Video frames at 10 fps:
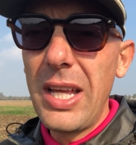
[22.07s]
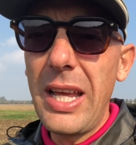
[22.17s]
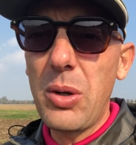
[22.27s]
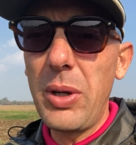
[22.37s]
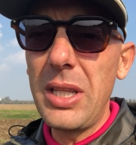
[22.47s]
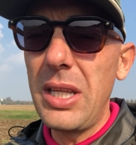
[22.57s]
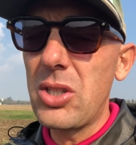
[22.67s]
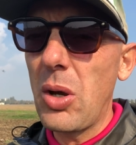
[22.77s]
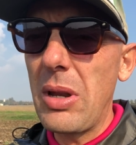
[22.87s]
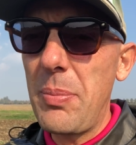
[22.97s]
e quindi
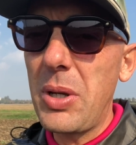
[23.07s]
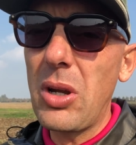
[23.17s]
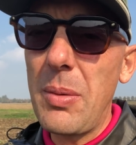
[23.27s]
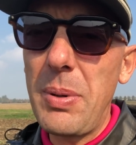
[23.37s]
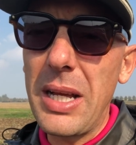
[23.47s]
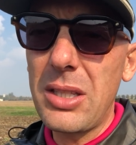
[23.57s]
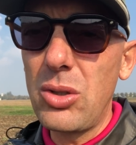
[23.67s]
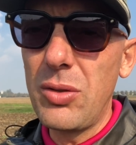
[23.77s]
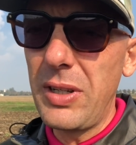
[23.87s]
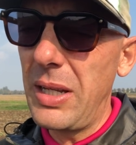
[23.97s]
c'è una piccola parte
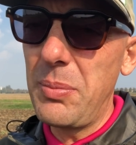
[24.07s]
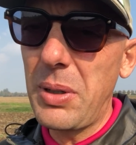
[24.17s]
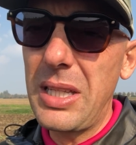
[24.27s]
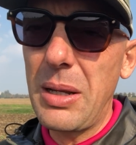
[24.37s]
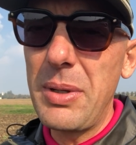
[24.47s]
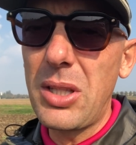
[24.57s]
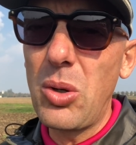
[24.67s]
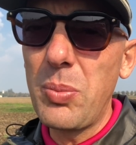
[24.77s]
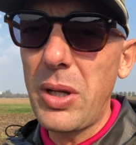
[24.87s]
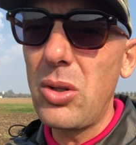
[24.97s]
dove praticamente
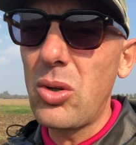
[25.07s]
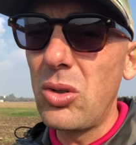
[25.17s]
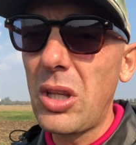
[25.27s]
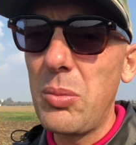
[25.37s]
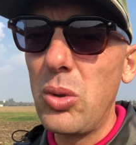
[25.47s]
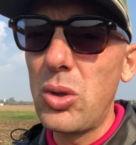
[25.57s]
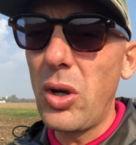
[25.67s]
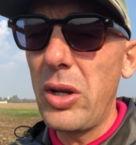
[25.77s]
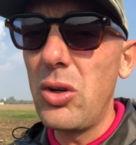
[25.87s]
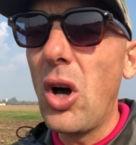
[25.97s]
non prendo il
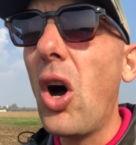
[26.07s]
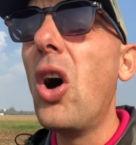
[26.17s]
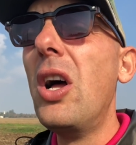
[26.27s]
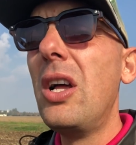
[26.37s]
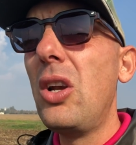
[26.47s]
contributo e non ho